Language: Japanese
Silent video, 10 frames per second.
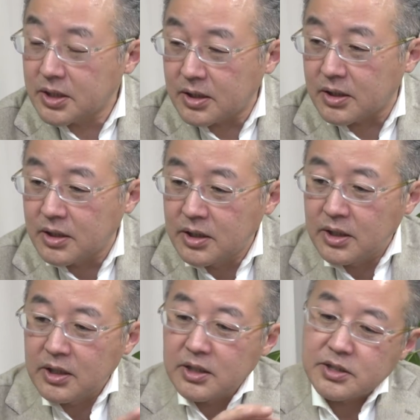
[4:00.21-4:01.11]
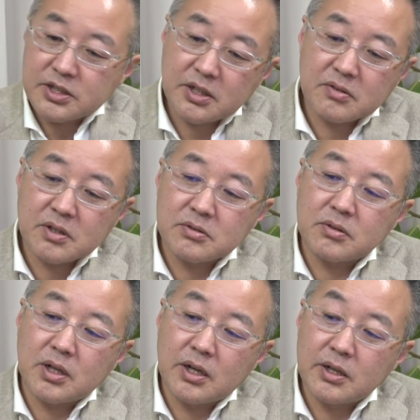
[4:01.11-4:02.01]
て、CNN
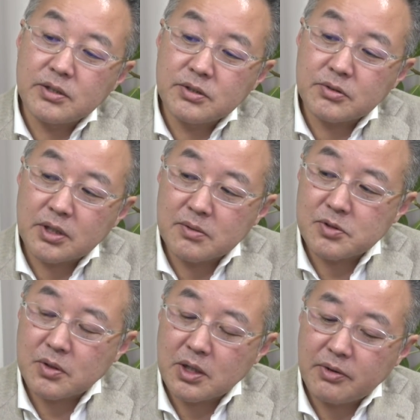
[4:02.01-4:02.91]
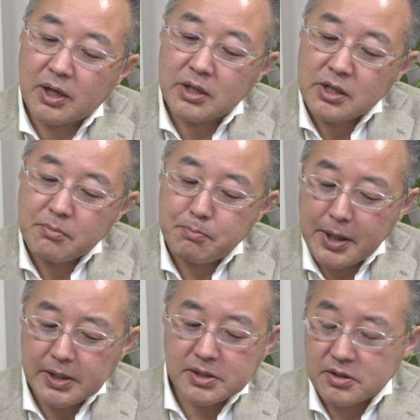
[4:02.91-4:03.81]
とかニューヨーク・タイムズとかは
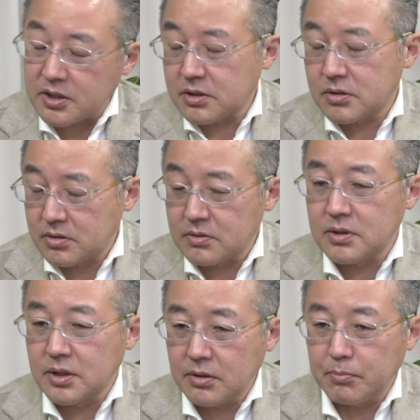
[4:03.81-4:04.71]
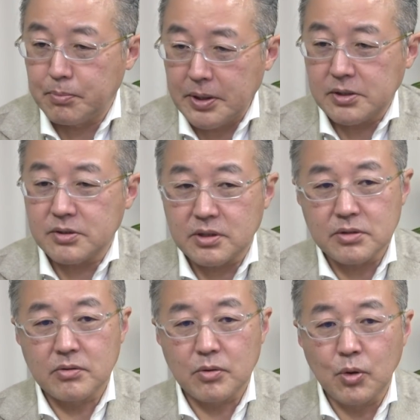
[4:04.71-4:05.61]
ベースレスって言ってね、ベースって
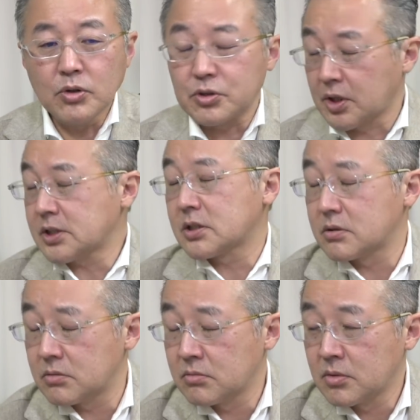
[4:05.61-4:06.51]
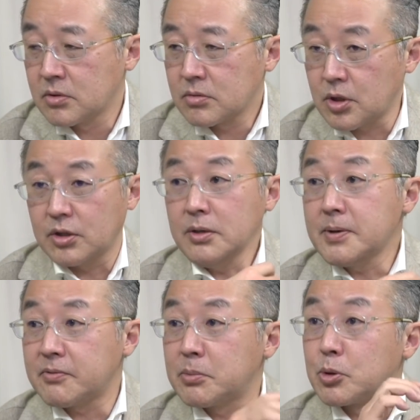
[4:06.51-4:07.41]
その根拠なしって
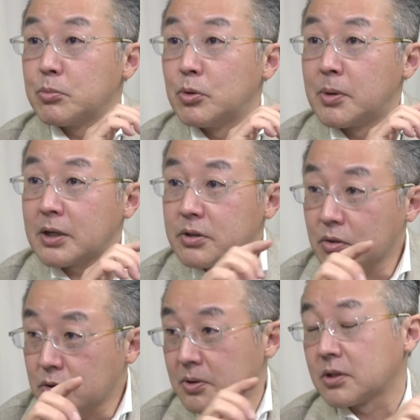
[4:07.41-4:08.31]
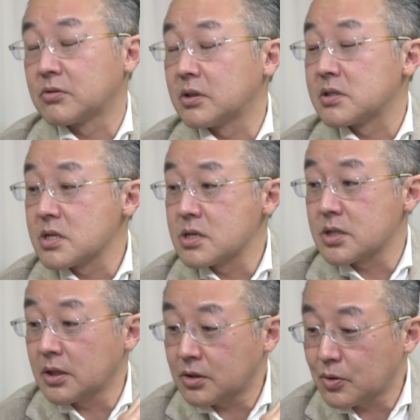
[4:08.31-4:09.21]
今はもう枕言葉で言ってるんですね。
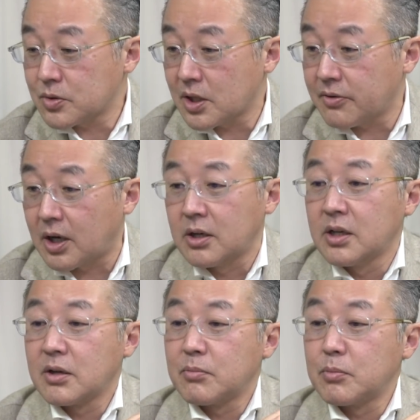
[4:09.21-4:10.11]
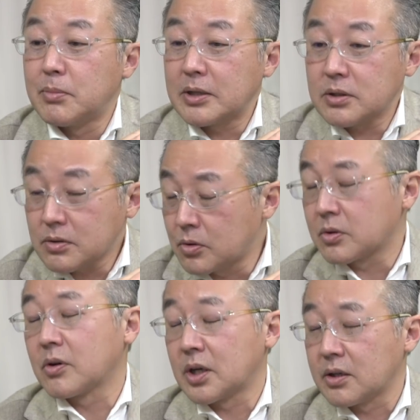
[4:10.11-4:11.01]
選挙区制は全く根
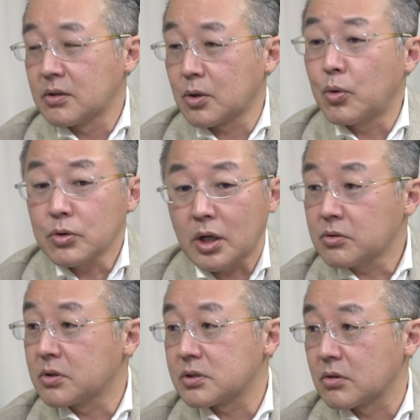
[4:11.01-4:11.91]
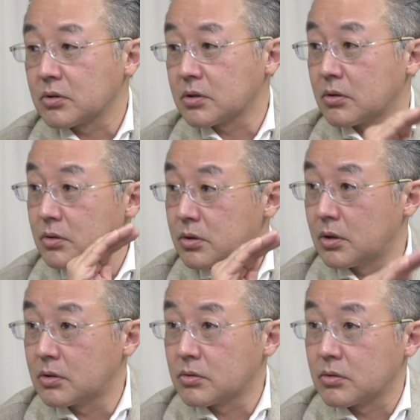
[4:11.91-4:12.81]
拠がない。根拠あるんですよ。だって
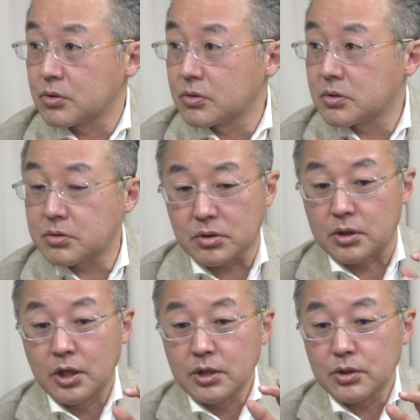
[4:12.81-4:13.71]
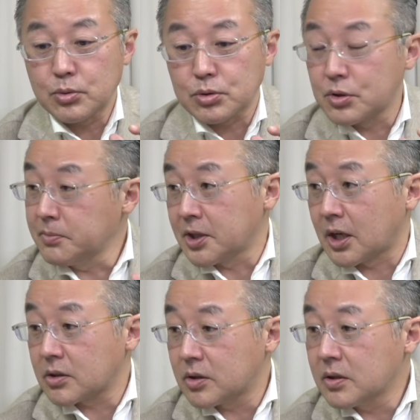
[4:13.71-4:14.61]
供述書で訴訟今
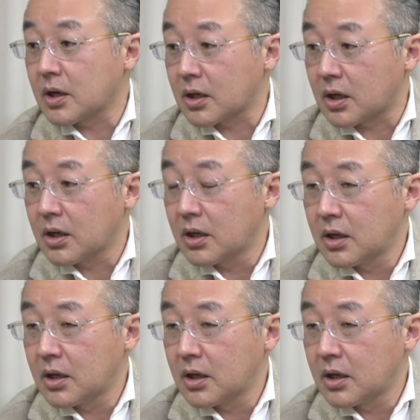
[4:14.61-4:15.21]
やってんだから、